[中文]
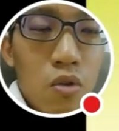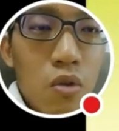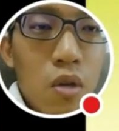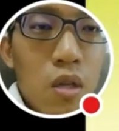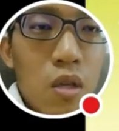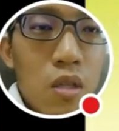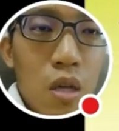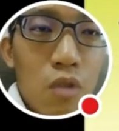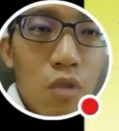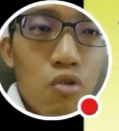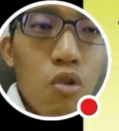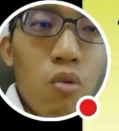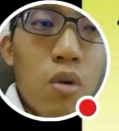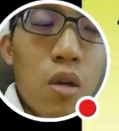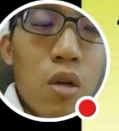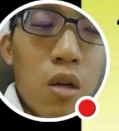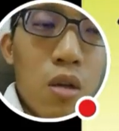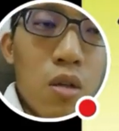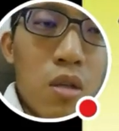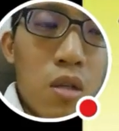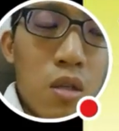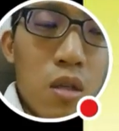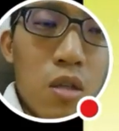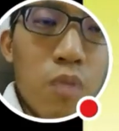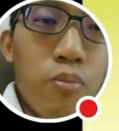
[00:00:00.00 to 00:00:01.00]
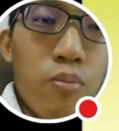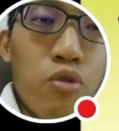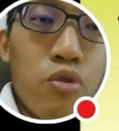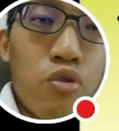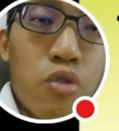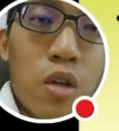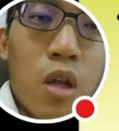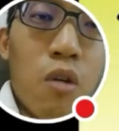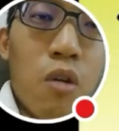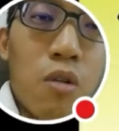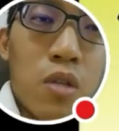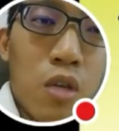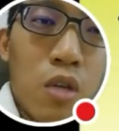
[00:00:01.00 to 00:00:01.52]
所以呢，写作文呢，其实是不
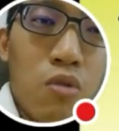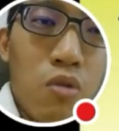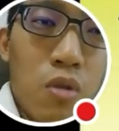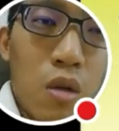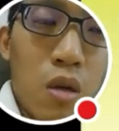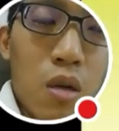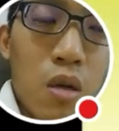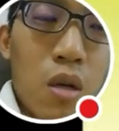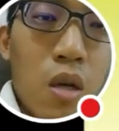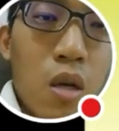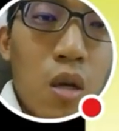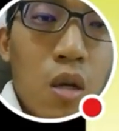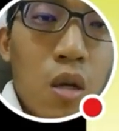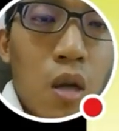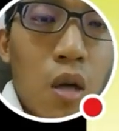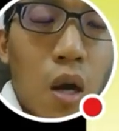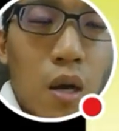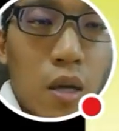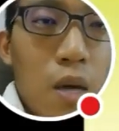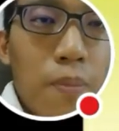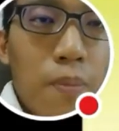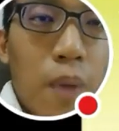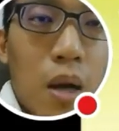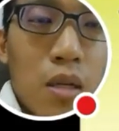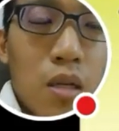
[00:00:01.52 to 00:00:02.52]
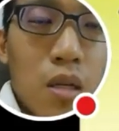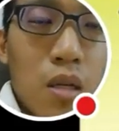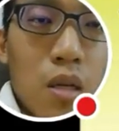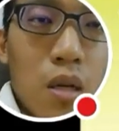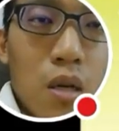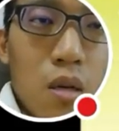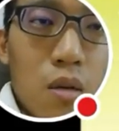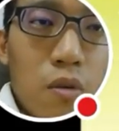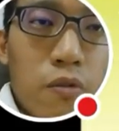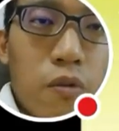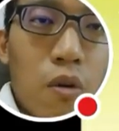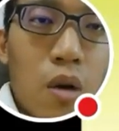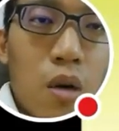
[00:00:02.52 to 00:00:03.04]
需要太多成语的啊。你可以把这
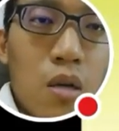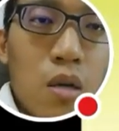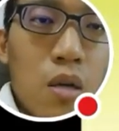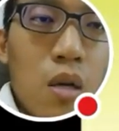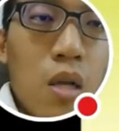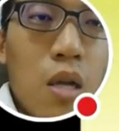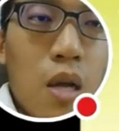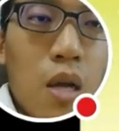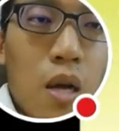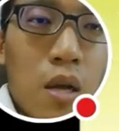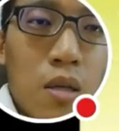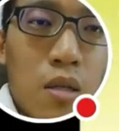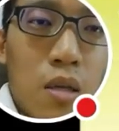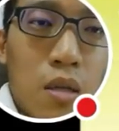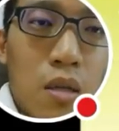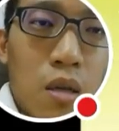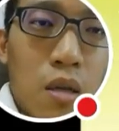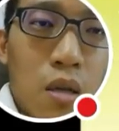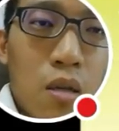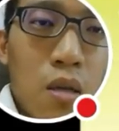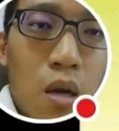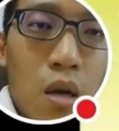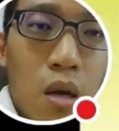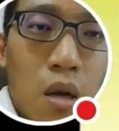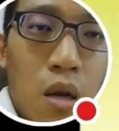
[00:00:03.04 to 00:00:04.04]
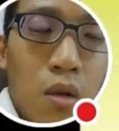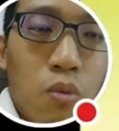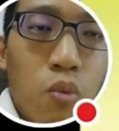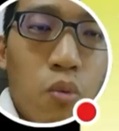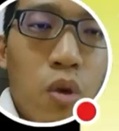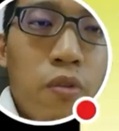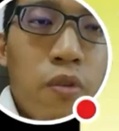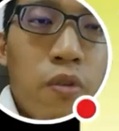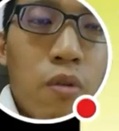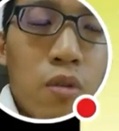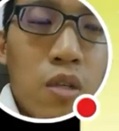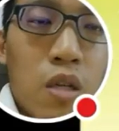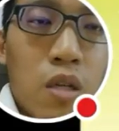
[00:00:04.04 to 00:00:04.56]
个风和日丽啊写成啊，
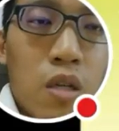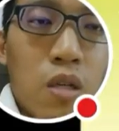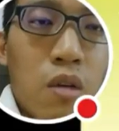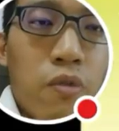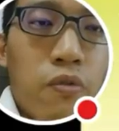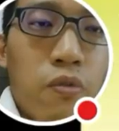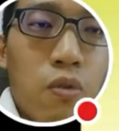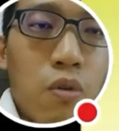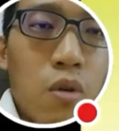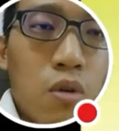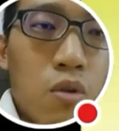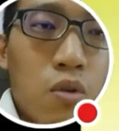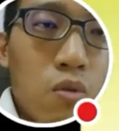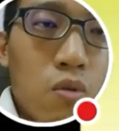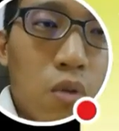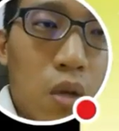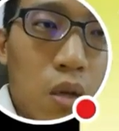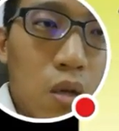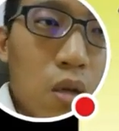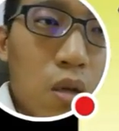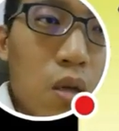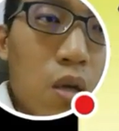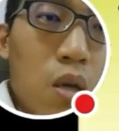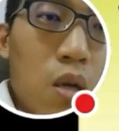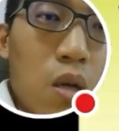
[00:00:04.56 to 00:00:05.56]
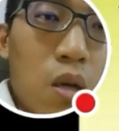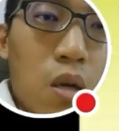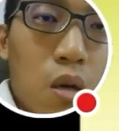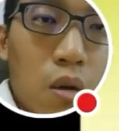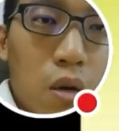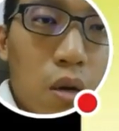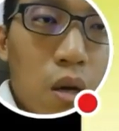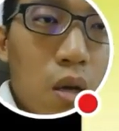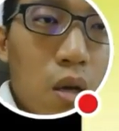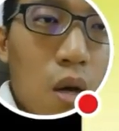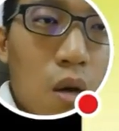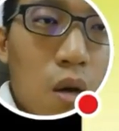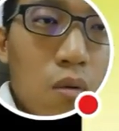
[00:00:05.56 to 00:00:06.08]
微风轻轻拂过树
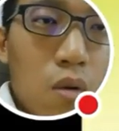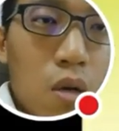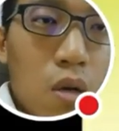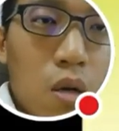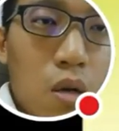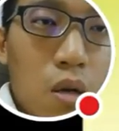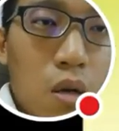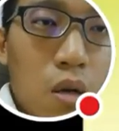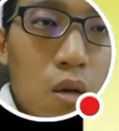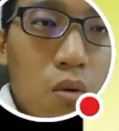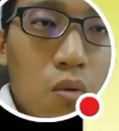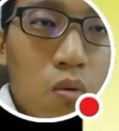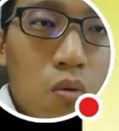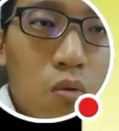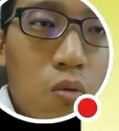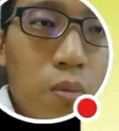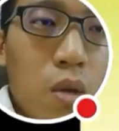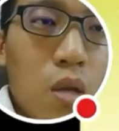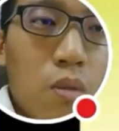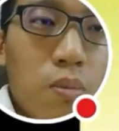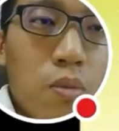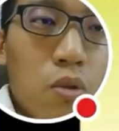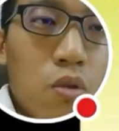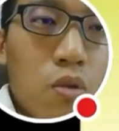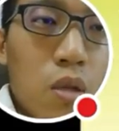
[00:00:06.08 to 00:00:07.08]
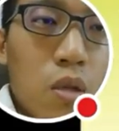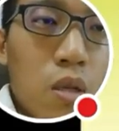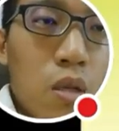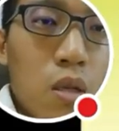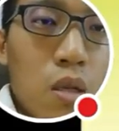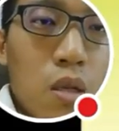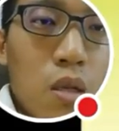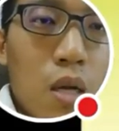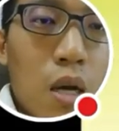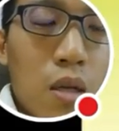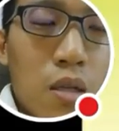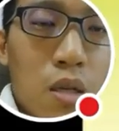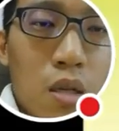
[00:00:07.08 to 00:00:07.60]
林，OK，然后呢，湖面
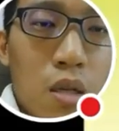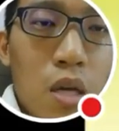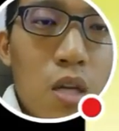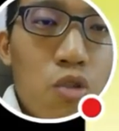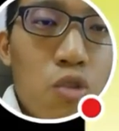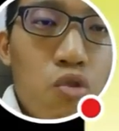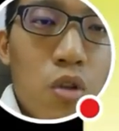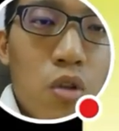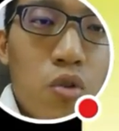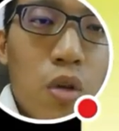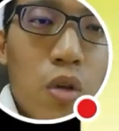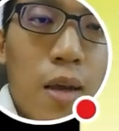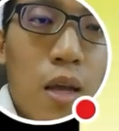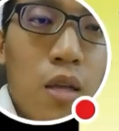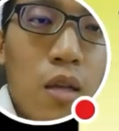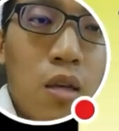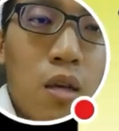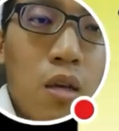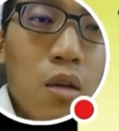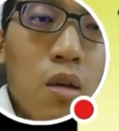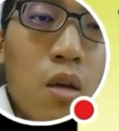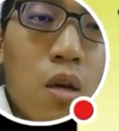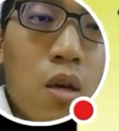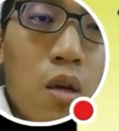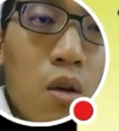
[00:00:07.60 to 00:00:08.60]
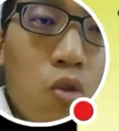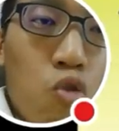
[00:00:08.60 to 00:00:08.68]
漾起了一圈圈涟漪。